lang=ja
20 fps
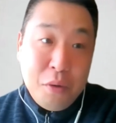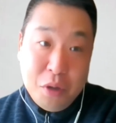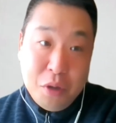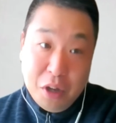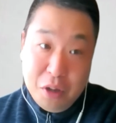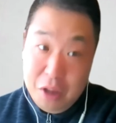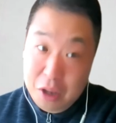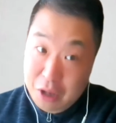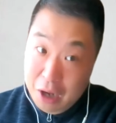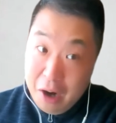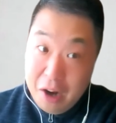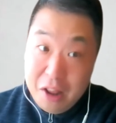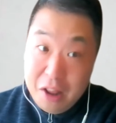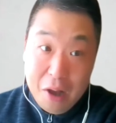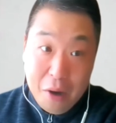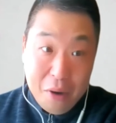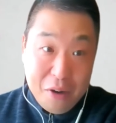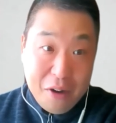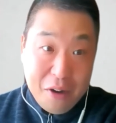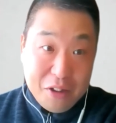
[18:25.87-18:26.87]
だって誰
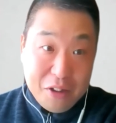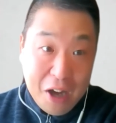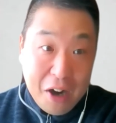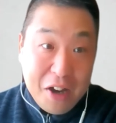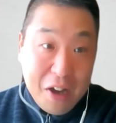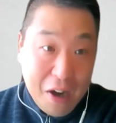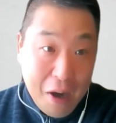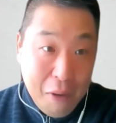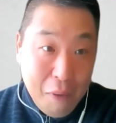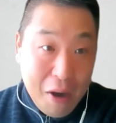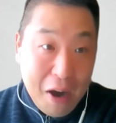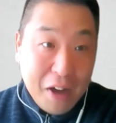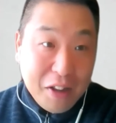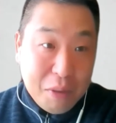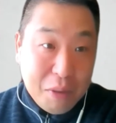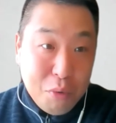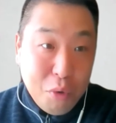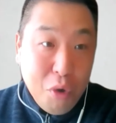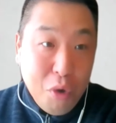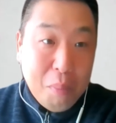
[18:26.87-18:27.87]
だ誰かわかんない
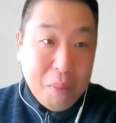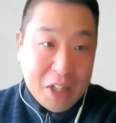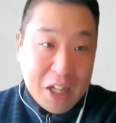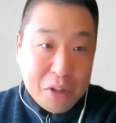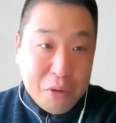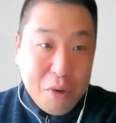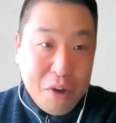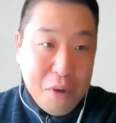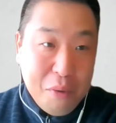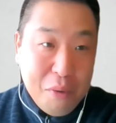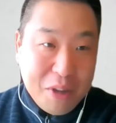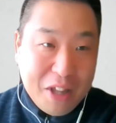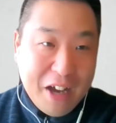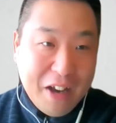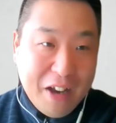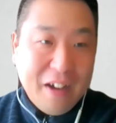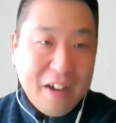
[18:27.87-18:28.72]
向こうも名乗れよみたいな